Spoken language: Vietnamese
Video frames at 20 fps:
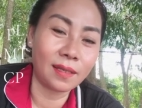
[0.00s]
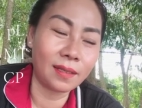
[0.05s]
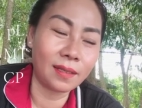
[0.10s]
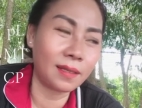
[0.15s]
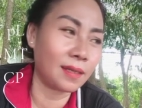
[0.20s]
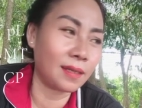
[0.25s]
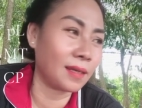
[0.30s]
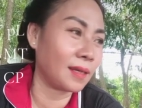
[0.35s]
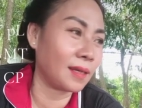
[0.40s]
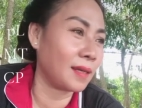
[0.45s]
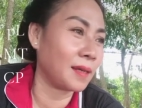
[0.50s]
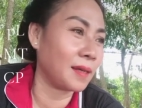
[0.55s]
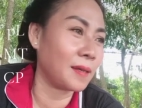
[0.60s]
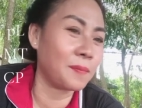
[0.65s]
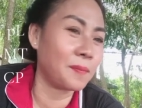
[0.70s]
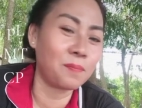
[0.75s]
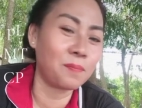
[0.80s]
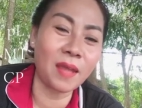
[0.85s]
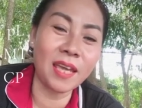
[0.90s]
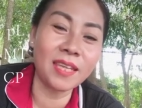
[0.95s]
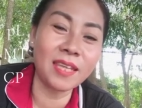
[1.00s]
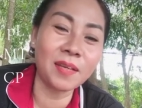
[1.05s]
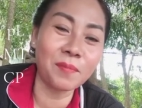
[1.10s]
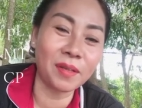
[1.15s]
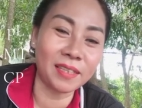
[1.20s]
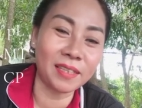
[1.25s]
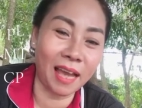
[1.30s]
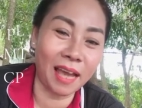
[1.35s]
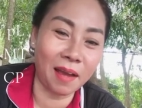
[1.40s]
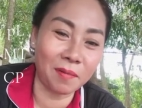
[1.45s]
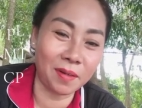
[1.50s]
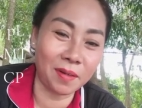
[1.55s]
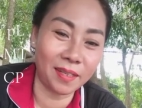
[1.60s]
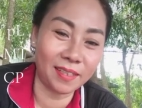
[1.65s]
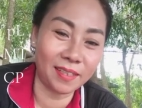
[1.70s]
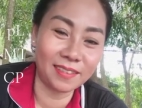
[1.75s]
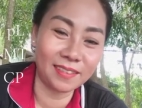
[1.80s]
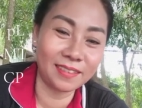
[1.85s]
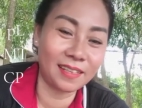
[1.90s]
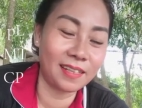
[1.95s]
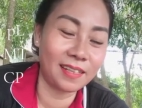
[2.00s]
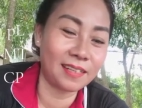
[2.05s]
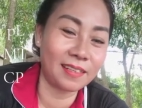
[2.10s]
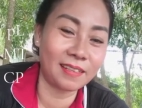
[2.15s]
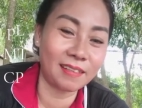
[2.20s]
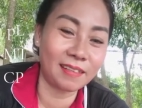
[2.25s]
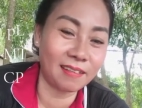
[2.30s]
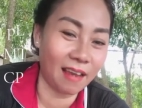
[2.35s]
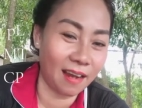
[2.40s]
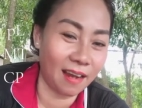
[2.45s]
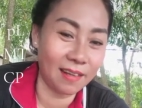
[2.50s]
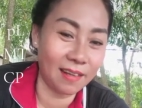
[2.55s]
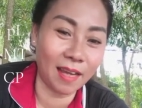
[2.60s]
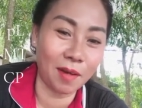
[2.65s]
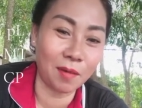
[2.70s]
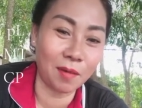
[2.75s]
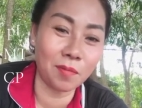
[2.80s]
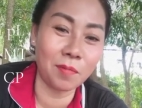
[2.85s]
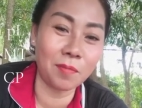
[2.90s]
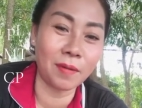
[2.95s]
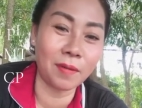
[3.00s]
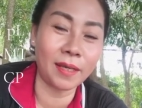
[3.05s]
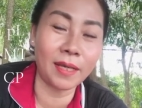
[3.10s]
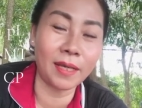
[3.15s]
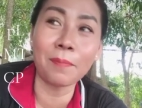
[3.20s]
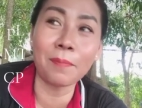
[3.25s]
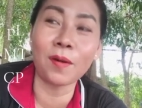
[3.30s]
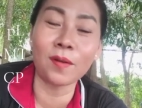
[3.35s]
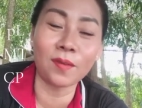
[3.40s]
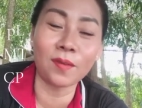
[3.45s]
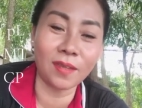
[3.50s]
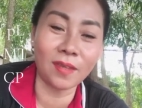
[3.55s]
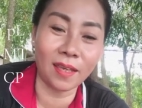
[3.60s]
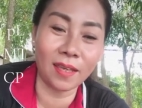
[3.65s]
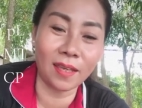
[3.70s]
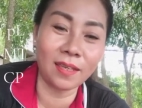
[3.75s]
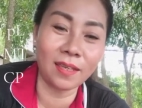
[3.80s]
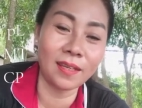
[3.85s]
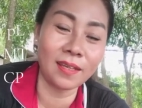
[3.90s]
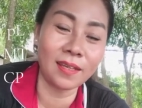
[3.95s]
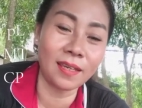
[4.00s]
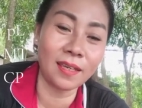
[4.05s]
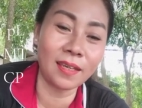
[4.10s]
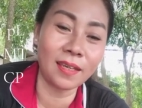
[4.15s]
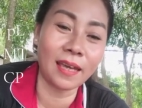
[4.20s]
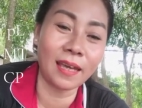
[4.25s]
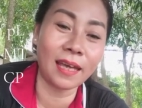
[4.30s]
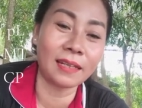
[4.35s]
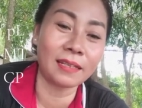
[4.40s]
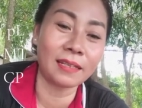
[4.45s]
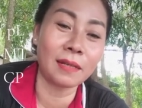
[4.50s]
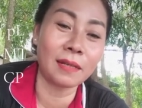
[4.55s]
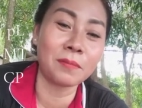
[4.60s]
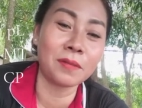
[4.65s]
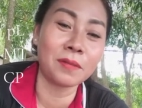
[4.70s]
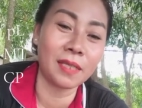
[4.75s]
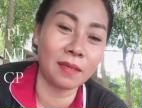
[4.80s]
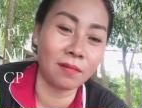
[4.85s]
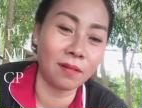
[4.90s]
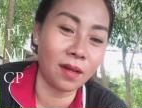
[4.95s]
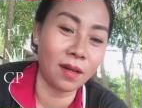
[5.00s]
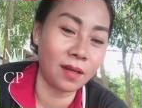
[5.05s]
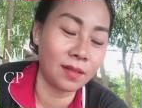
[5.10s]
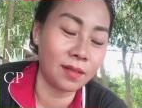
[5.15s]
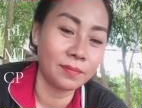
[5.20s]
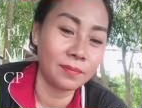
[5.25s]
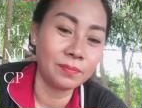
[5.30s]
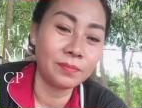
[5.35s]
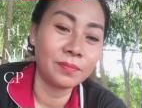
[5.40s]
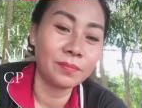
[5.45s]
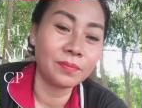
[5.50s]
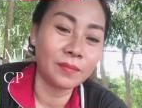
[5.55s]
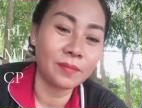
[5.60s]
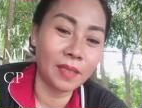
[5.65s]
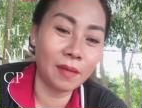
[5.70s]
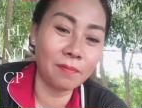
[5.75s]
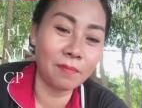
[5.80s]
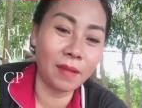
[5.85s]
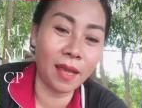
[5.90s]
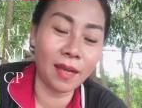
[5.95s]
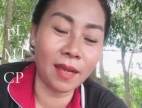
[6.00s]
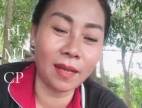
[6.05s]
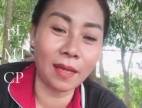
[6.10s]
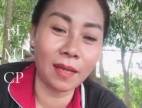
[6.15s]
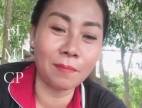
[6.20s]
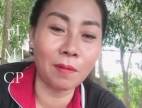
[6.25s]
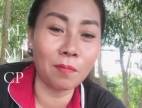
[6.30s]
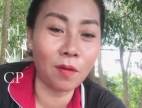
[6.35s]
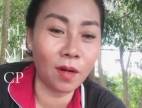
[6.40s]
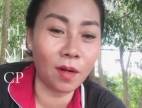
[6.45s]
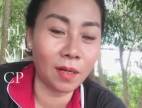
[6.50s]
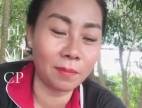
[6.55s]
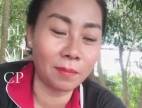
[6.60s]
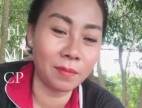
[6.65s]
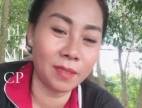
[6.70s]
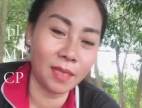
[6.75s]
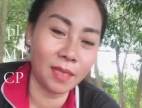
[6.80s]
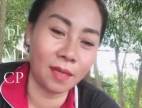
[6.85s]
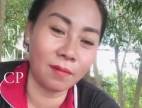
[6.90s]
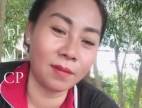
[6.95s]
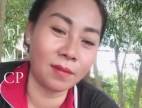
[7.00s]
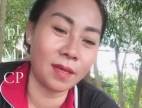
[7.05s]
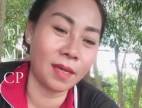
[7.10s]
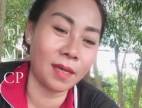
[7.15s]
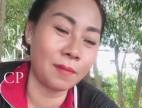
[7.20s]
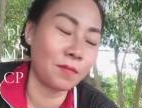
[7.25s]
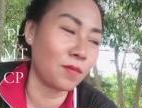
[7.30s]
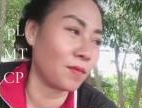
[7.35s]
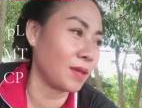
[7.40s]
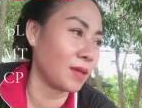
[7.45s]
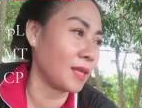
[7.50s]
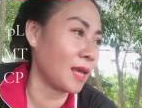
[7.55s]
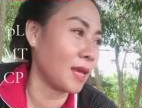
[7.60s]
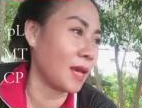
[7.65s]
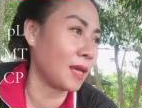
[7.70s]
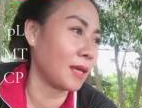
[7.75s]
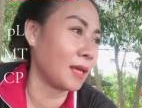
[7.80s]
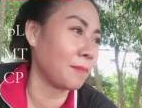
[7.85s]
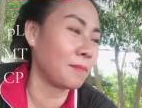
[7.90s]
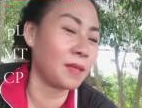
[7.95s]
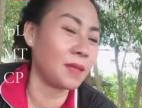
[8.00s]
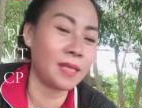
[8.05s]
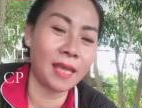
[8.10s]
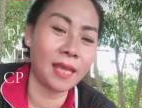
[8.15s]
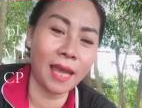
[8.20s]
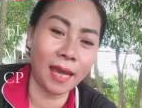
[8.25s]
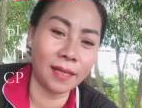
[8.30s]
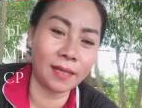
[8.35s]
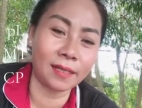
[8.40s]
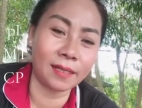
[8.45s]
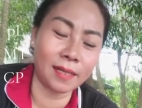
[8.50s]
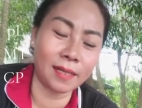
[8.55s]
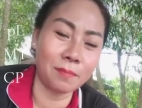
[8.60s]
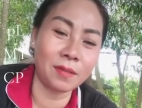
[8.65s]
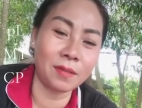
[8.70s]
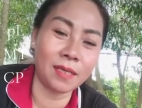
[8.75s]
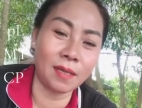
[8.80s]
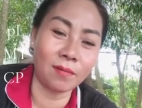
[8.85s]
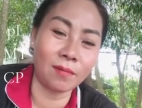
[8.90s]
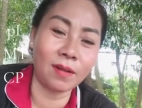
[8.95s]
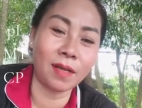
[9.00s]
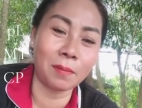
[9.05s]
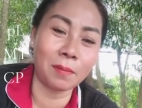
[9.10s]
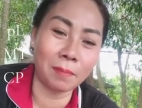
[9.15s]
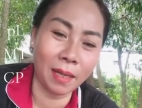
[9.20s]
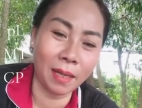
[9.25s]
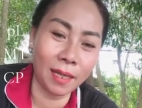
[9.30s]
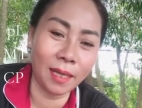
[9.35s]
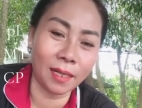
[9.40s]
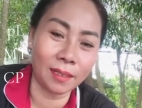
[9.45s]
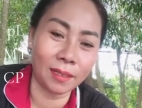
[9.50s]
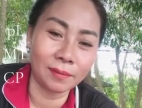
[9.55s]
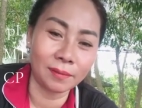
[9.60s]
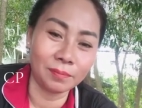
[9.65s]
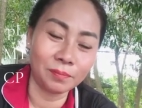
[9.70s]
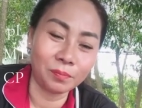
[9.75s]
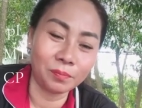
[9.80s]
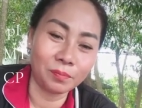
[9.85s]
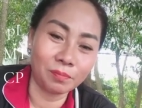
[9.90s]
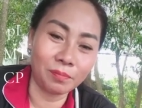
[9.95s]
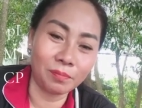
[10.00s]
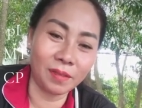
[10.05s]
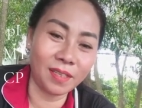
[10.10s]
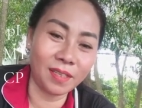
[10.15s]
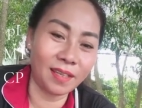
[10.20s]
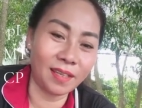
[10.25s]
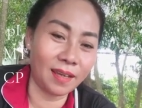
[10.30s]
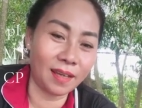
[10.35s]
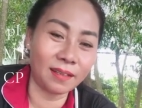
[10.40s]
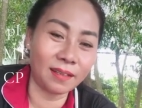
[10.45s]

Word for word: Ờ, đề nhất bên tàu rồi nên cỡ nào cũng phải ghép đôi cho chị với cái anh 50 triệu đó em thề là em không có 50 triệu giờ em cũng phải về em đi vay được 50 triệu đang em lấy anh bởi vì anh